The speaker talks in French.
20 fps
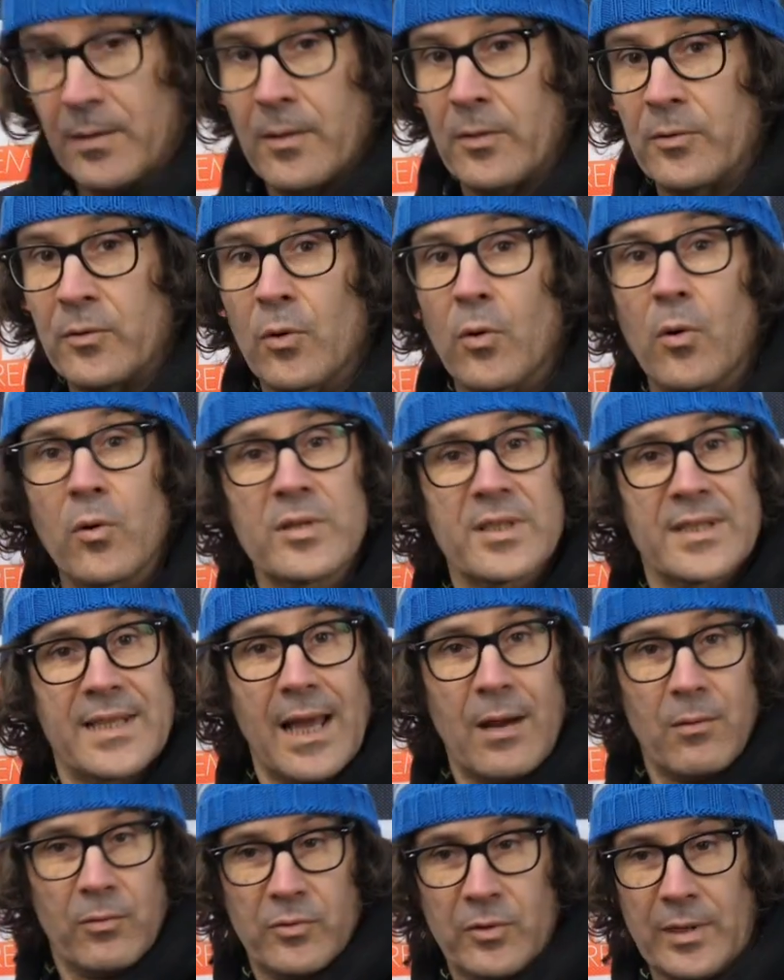Une grosse
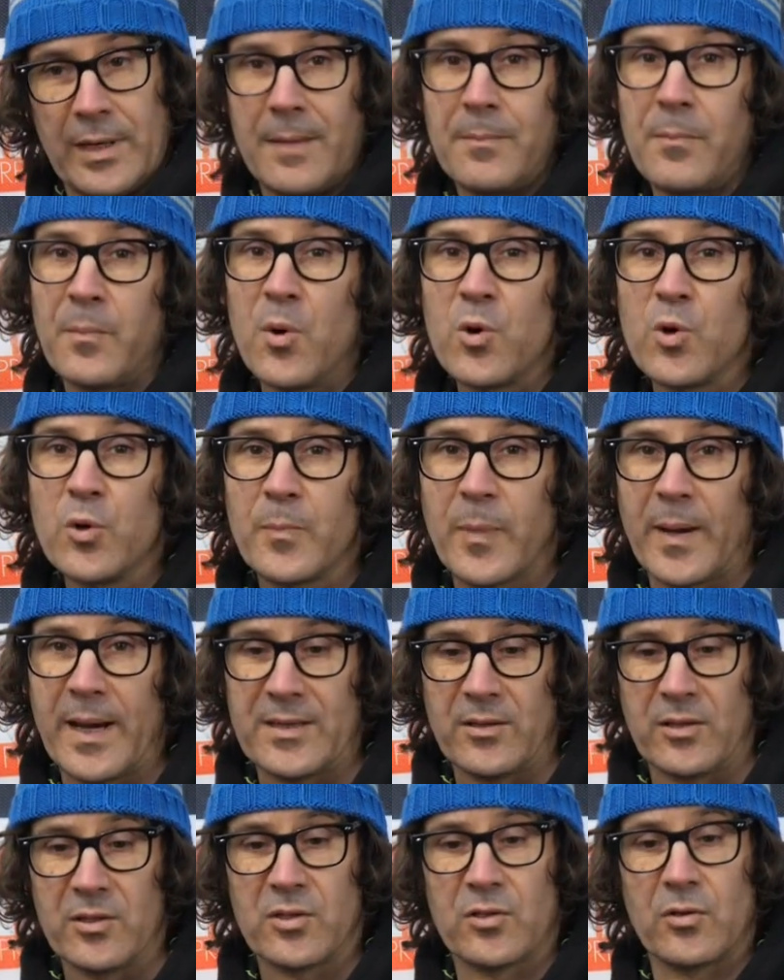car ondulée, beaucoup de
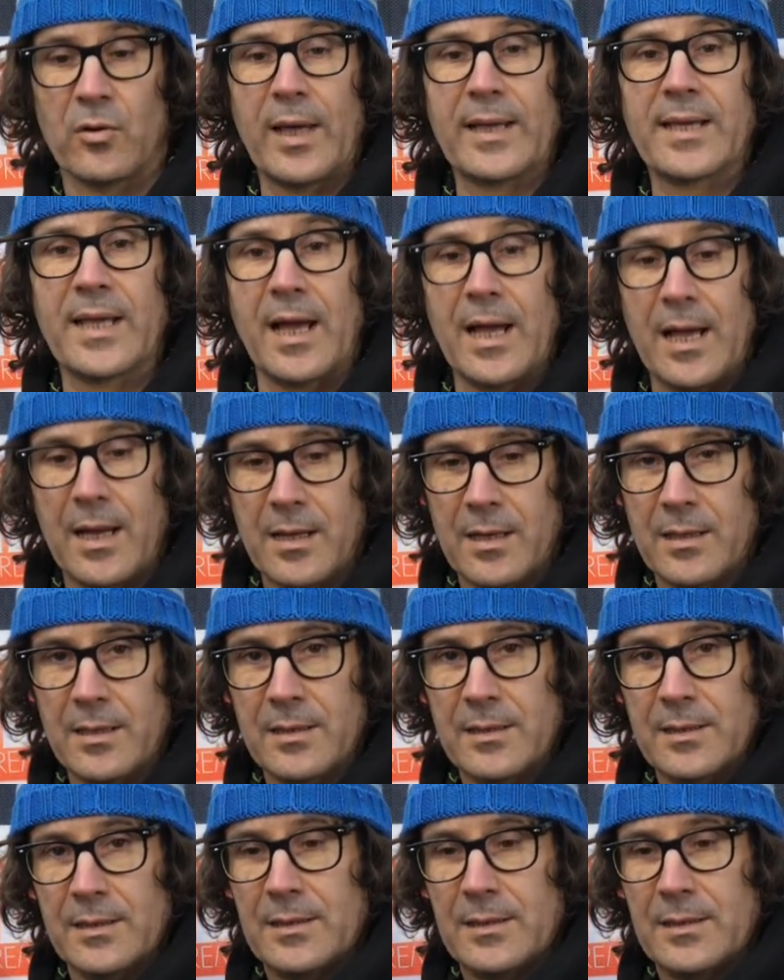présence sur la car.